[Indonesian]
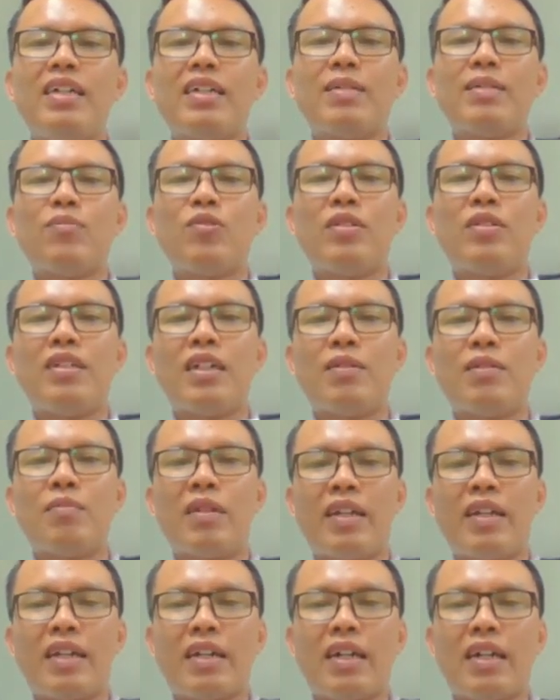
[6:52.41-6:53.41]
kemudian
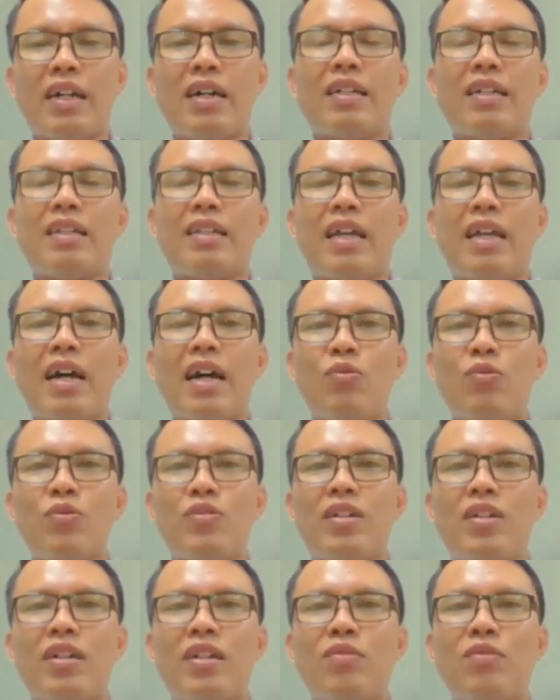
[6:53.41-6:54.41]
mereka tahu
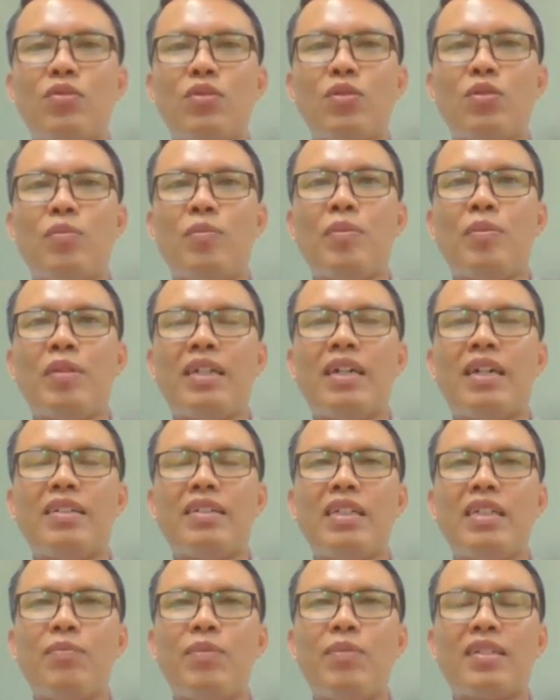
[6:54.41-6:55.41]
cara untuk
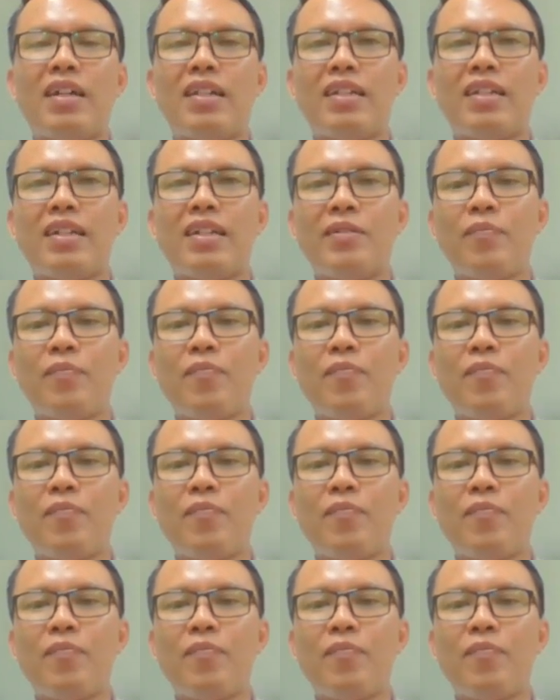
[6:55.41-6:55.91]
memitigasinya misalnya